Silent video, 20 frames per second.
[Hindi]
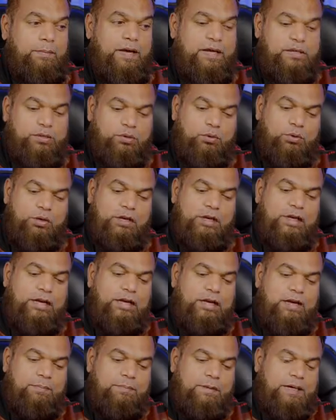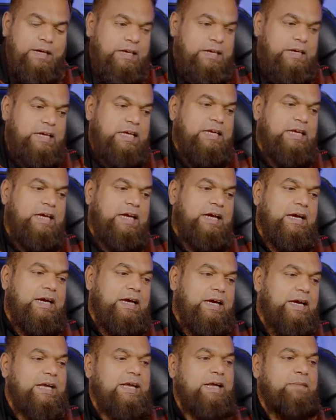मैं इसको एक अपने की के
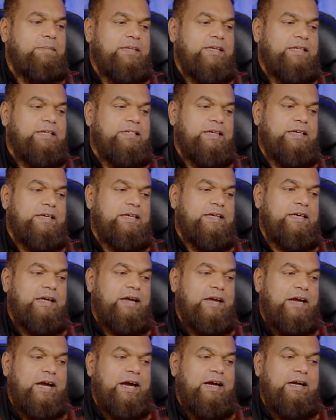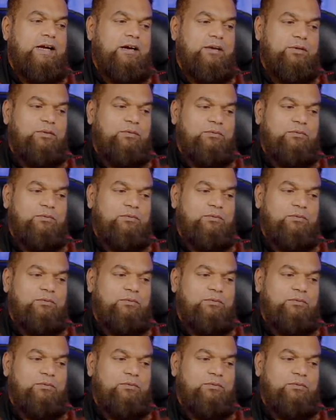क्लिक की मदद से ऐड करता